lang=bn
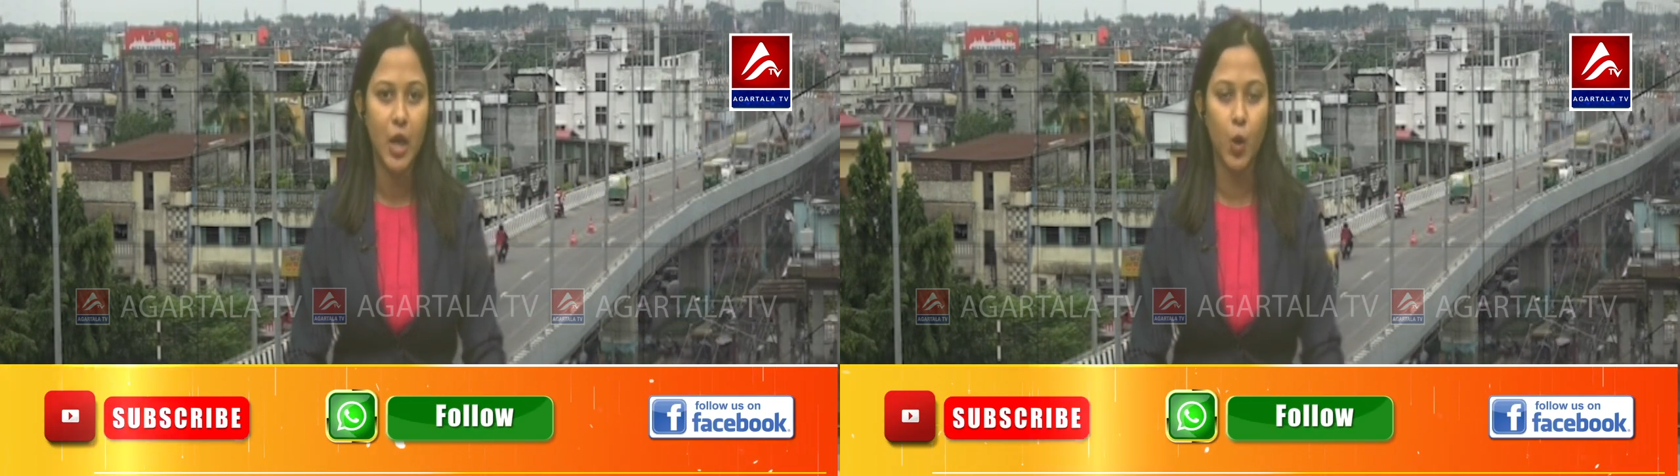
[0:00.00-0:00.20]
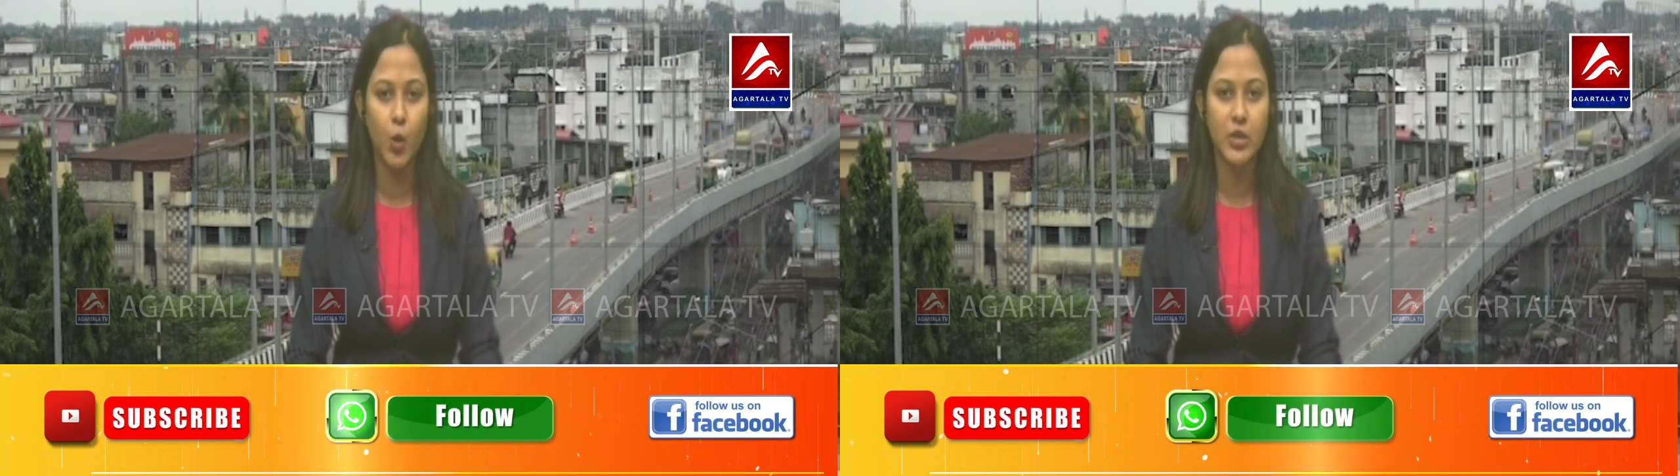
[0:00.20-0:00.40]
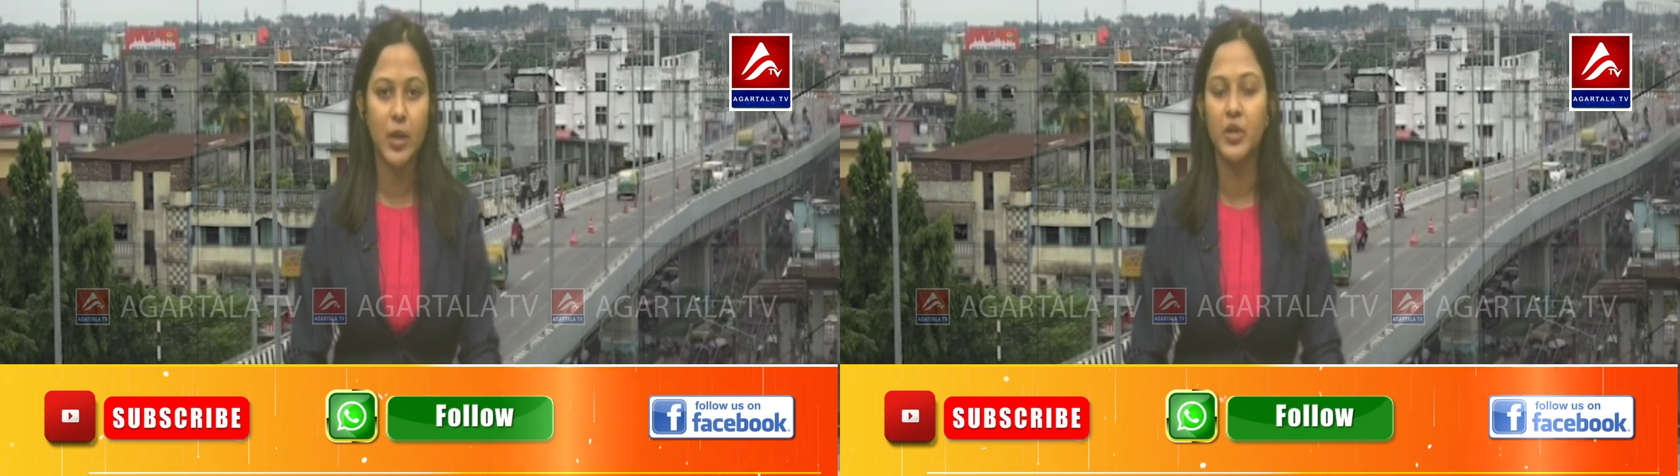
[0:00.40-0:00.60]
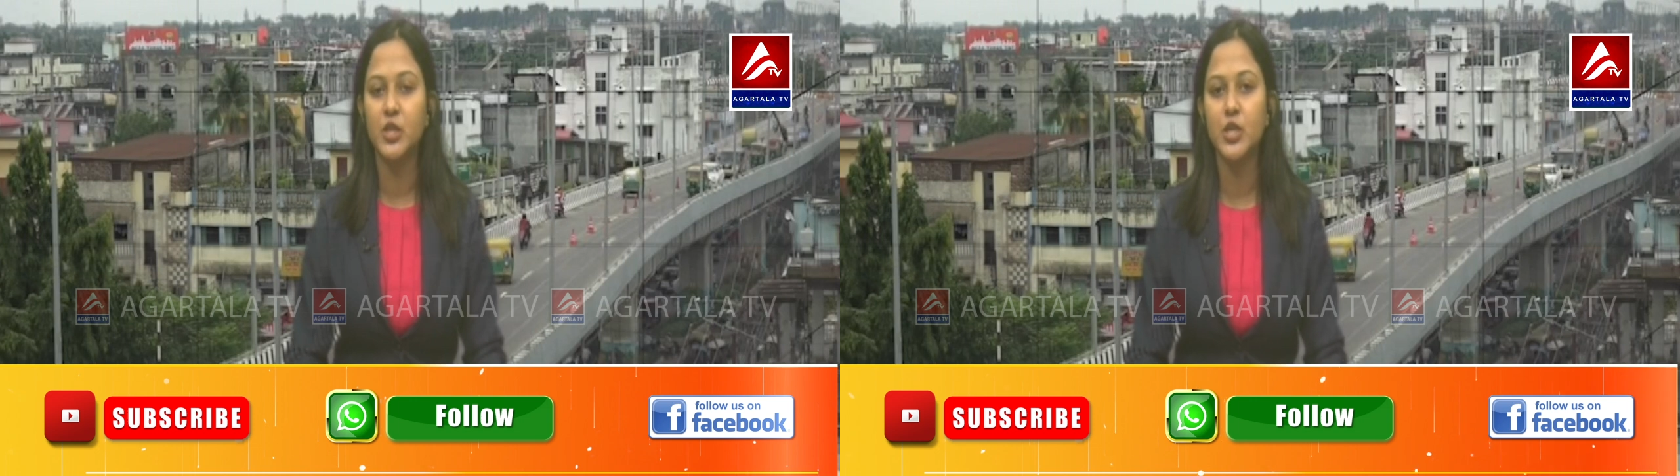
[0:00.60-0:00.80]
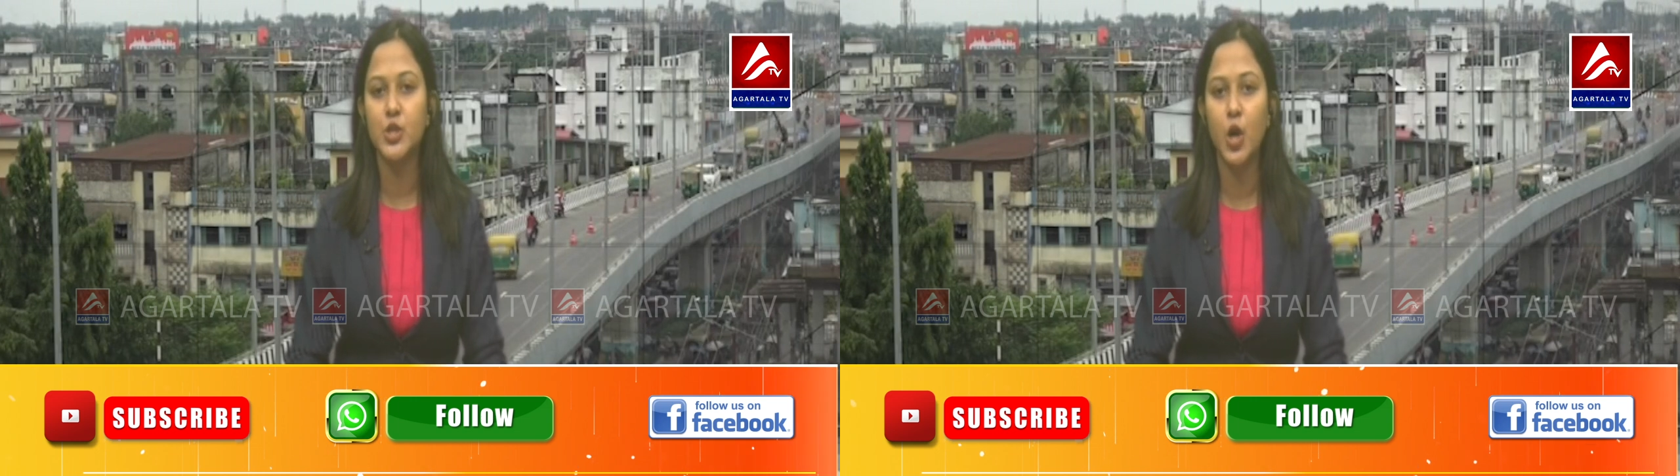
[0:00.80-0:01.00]
গোটা
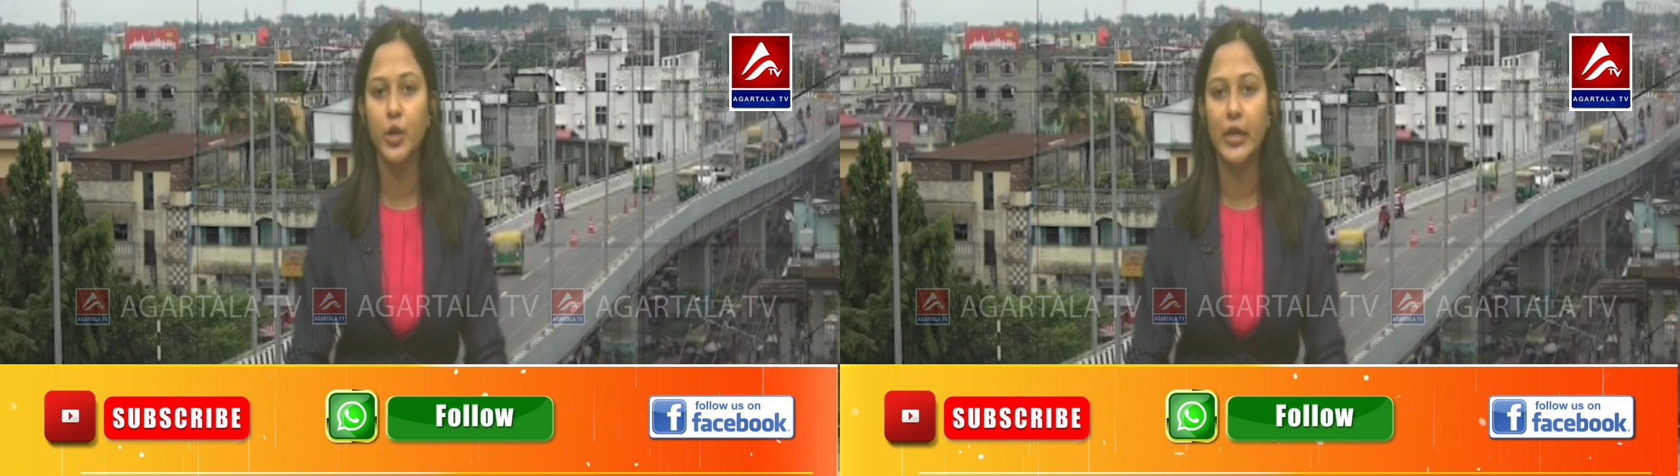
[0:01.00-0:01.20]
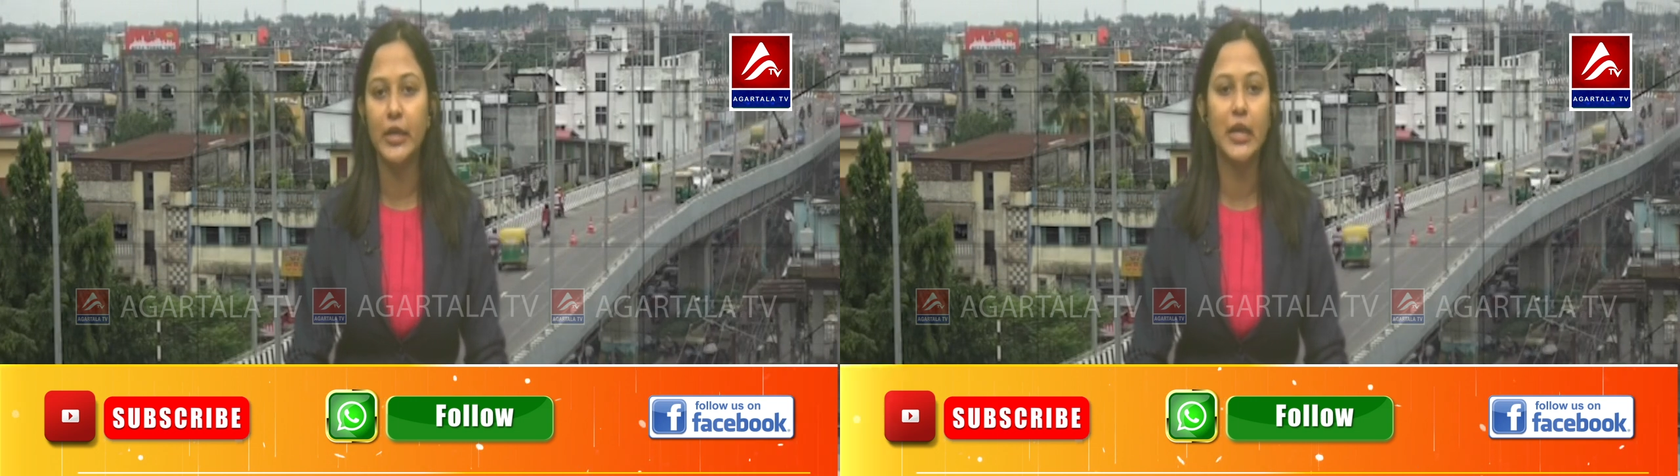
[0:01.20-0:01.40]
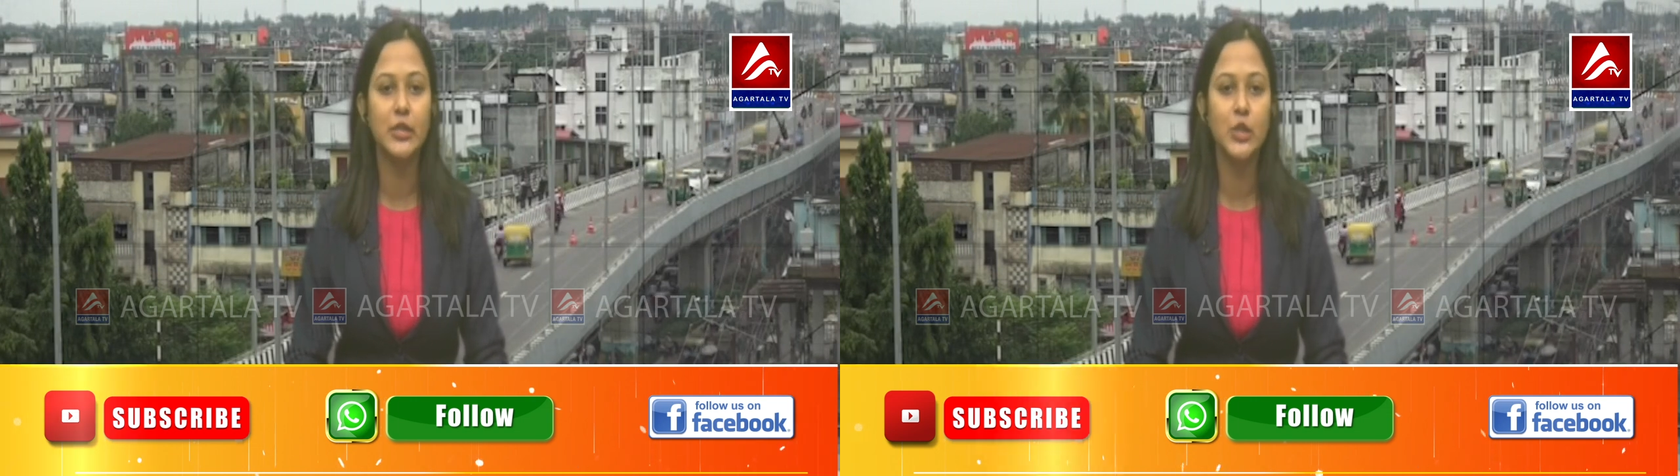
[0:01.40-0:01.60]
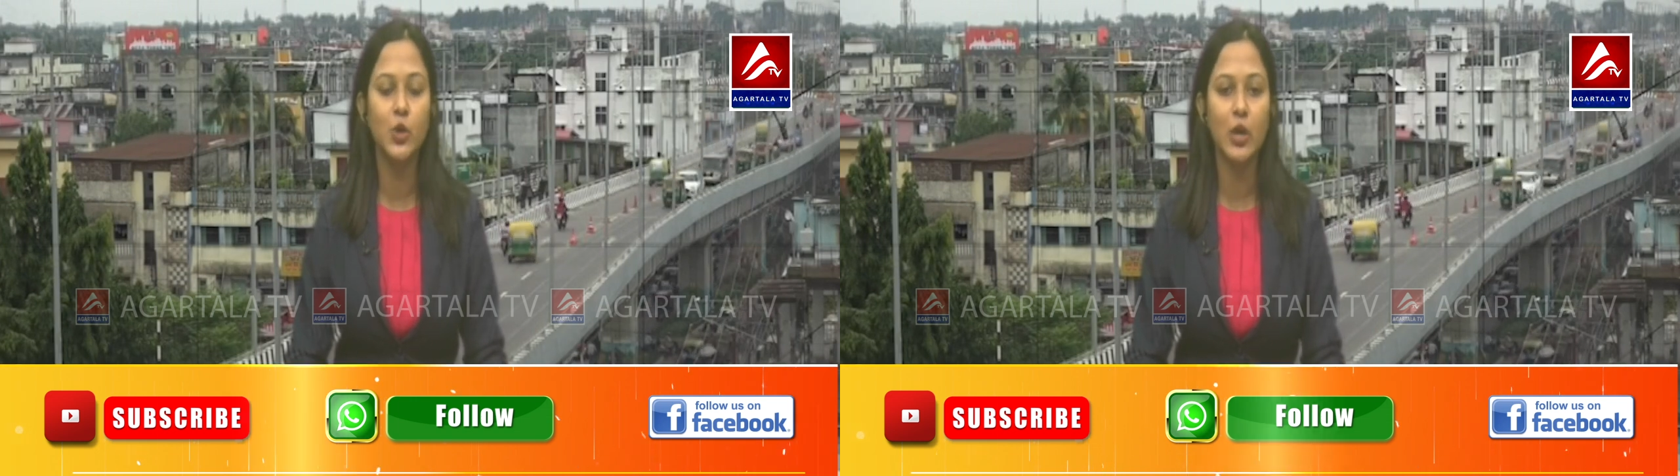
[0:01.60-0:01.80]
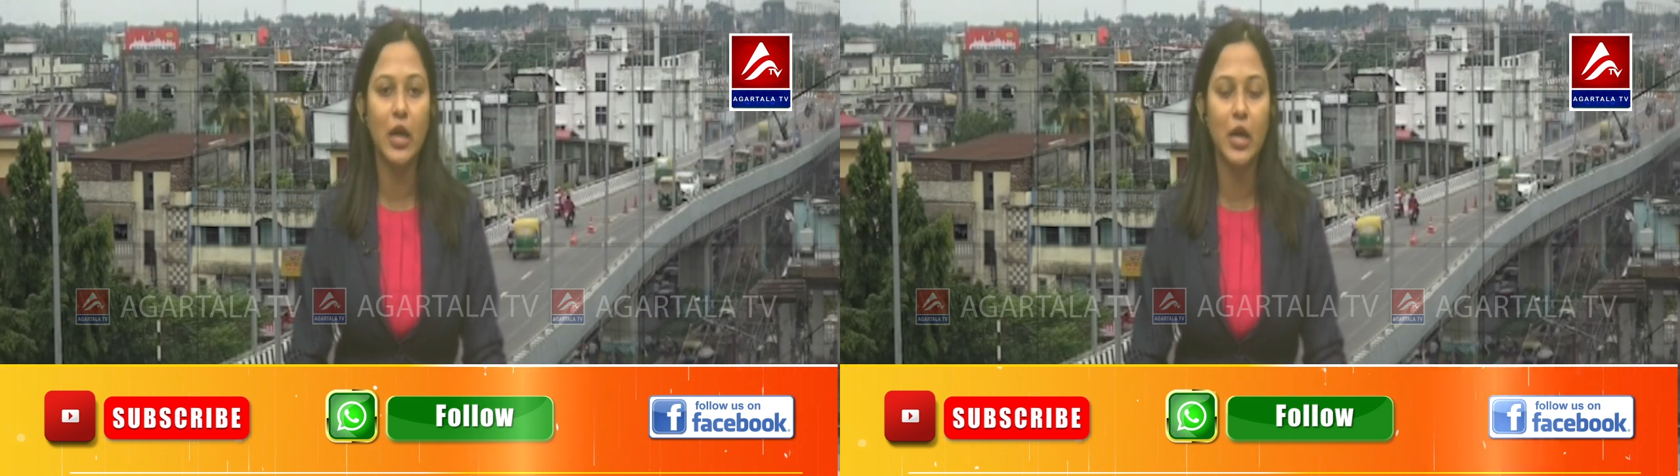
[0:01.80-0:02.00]
বিশ্বের সঙ্গে রাজ্যেও
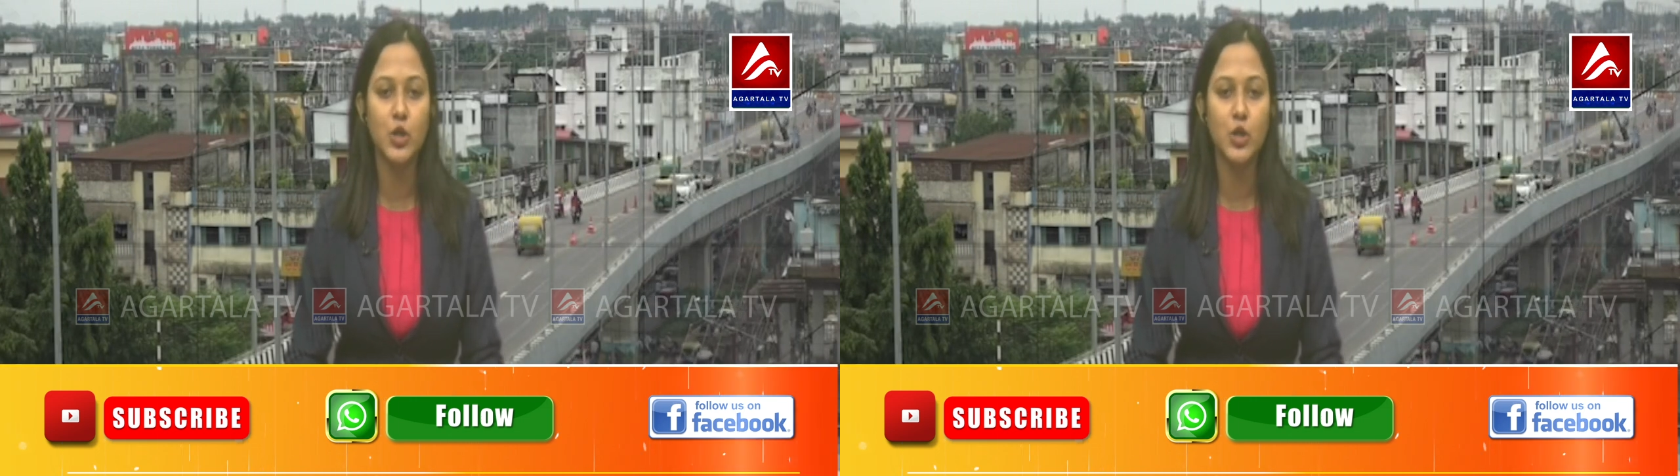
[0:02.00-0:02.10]
নানা